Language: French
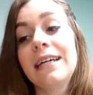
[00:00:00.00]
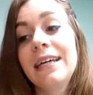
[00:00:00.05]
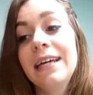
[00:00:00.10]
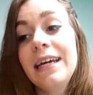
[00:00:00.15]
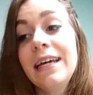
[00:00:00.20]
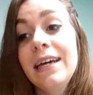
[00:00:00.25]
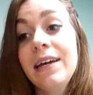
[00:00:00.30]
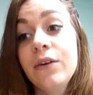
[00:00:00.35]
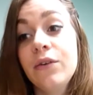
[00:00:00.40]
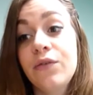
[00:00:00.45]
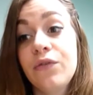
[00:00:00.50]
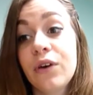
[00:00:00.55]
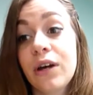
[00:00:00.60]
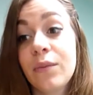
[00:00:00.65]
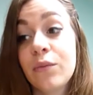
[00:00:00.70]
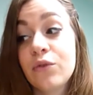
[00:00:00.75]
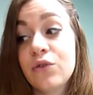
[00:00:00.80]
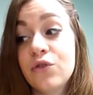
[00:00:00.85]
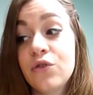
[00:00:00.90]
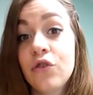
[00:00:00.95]
Et au fur et
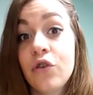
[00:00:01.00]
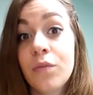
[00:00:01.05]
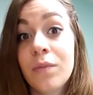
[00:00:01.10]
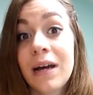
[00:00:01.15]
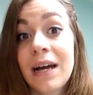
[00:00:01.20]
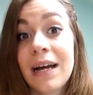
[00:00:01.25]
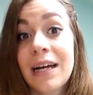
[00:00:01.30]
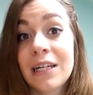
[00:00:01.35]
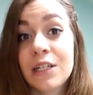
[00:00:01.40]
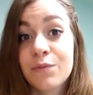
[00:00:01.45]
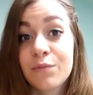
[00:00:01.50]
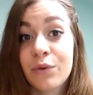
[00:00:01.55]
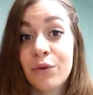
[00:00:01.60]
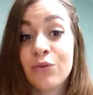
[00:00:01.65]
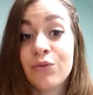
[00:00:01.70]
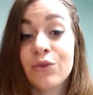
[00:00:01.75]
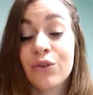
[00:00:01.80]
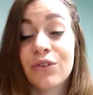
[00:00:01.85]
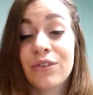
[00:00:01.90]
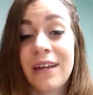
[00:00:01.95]
à mesure, bah, je
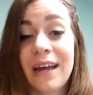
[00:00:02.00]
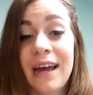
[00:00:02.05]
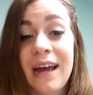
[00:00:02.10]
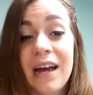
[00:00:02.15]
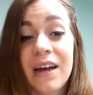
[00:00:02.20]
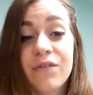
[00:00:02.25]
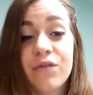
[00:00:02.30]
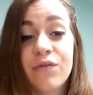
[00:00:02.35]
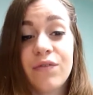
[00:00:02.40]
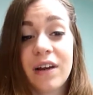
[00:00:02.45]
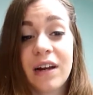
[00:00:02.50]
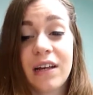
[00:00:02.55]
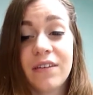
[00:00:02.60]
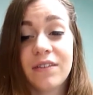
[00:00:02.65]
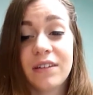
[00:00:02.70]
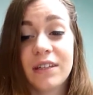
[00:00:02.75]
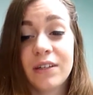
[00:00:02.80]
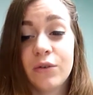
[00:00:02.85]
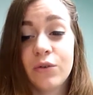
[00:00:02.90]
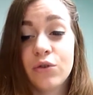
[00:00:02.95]
prends du retard à vous faire la
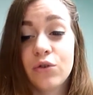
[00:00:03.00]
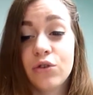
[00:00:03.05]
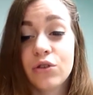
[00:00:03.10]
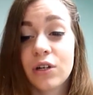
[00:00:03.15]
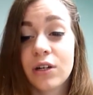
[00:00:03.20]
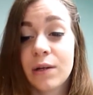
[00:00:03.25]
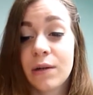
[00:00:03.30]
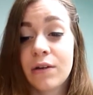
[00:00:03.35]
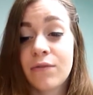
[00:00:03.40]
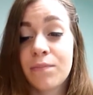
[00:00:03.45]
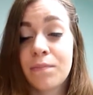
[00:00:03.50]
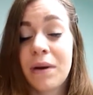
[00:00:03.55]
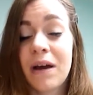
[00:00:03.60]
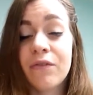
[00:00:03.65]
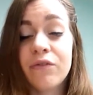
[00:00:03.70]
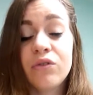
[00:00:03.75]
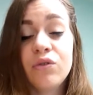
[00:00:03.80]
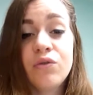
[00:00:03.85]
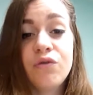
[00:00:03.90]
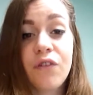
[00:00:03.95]
vidéo. Je n'ai
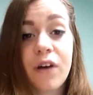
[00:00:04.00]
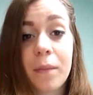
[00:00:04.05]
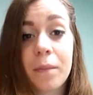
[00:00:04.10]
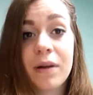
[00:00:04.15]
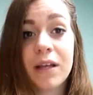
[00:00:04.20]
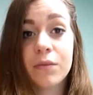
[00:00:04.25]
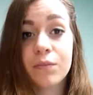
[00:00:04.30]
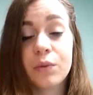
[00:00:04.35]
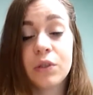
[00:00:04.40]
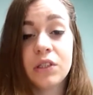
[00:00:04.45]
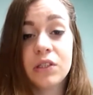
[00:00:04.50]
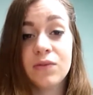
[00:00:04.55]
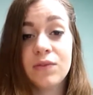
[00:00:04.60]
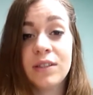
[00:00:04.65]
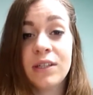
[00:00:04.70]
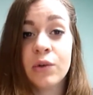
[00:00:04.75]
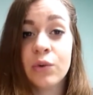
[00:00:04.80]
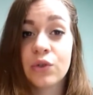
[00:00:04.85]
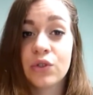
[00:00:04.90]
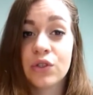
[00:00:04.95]
pas voulu vous faire plein de petites
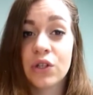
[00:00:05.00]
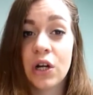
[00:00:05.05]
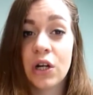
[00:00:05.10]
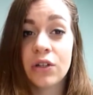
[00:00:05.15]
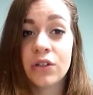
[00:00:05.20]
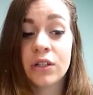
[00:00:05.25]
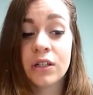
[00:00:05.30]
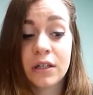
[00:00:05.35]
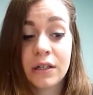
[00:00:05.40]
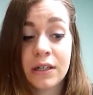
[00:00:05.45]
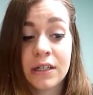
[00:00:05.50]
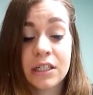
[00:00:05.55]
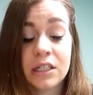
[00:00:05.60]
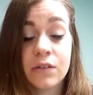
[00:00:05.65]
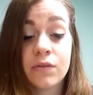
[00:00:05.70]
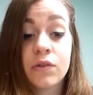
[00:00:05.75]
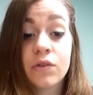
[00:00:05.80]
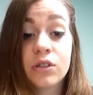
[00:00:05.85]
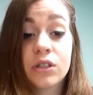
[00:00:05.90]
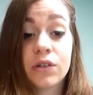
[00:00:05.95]
vidéos soldes,
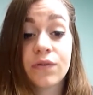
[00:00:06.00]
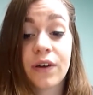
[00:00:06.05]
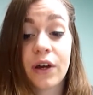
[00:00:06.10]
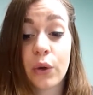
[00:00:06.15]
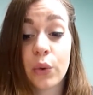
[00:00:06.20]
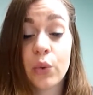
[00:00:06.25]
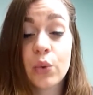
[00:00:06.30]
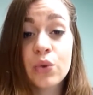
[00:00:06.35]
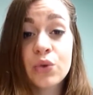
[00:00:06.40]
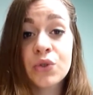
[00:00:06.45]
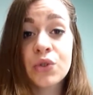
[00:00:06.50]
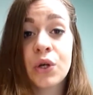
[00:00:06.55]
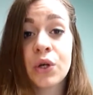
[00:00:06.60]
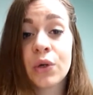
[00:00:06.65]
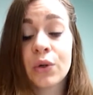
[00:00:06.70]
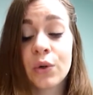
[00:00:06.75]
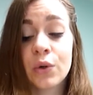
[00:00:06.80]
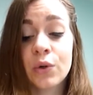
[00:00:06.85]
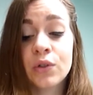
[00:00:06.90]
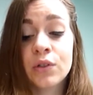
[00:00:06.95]
j'ai voulu vous en faire une seule
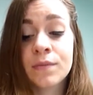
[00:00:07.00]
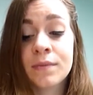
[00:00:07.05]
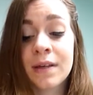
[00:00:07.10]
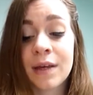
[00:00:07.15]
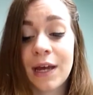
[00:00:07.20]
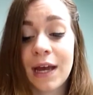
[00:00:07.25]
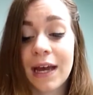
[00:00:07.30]
grosse.